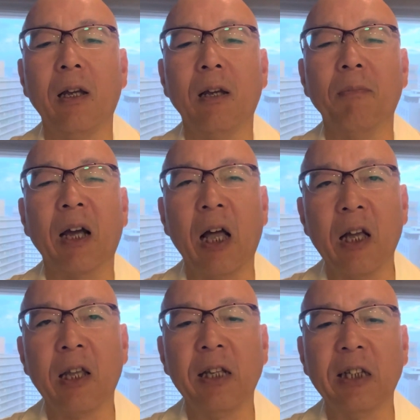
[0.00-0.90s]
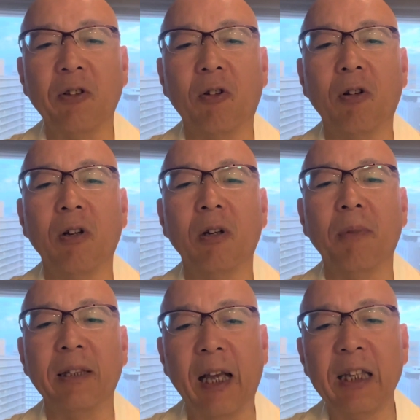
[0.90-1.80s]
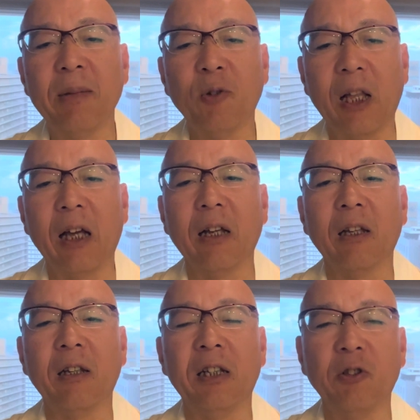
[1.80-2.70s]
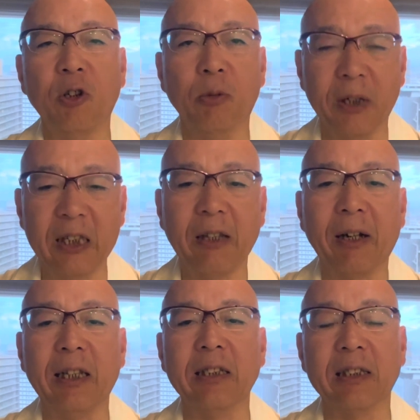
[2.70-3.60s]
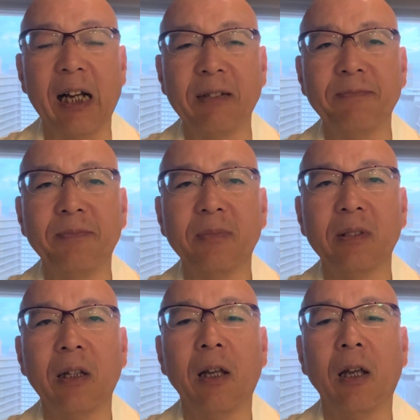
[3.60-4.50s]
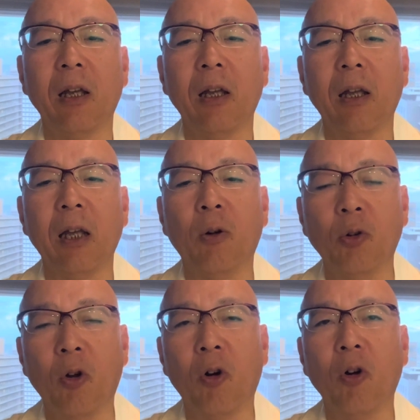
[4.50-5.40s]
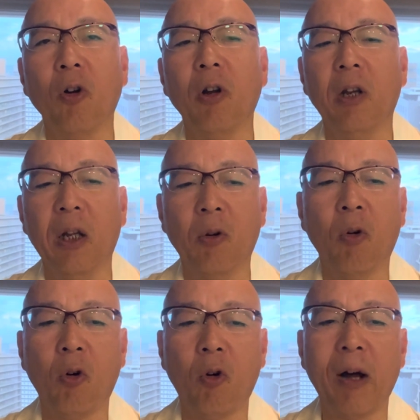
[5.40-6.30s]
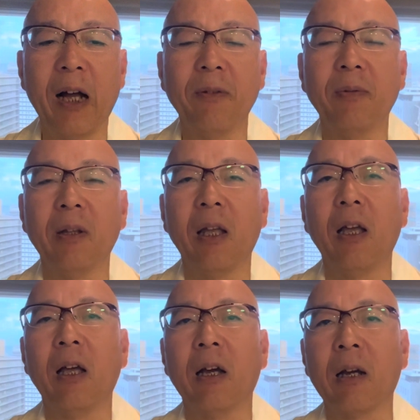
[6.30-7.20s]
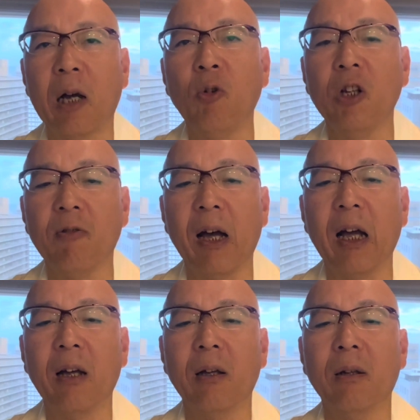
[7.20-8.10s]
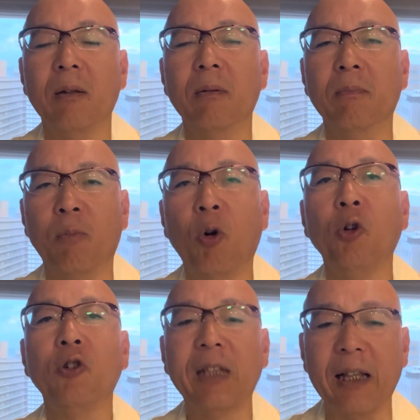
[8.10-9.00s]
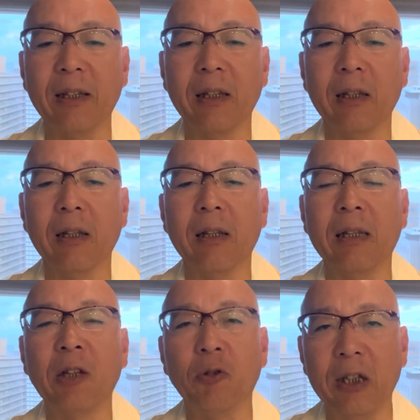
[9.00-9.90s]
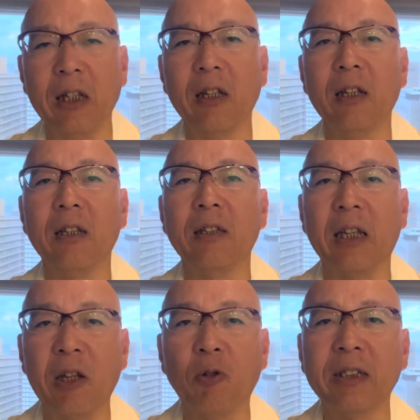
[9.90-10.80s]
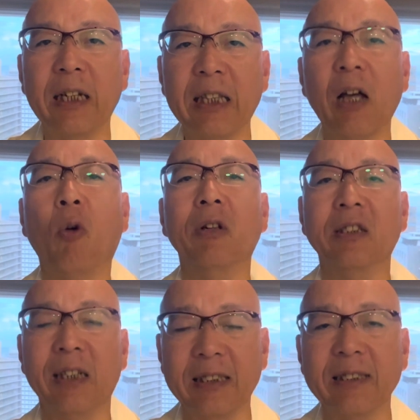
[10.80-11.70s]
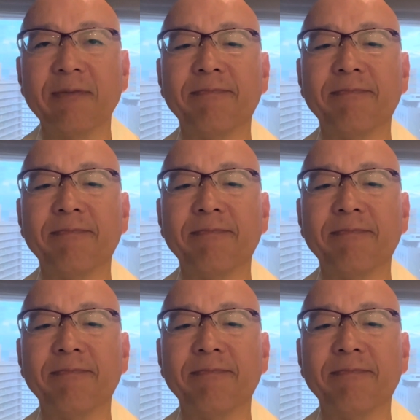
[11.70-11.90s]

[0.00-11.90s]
まあ、関係者のまあ、大規模な起訴に踏み切ったわけですがこのリコ法は過去には暴力団などに適用された法律です。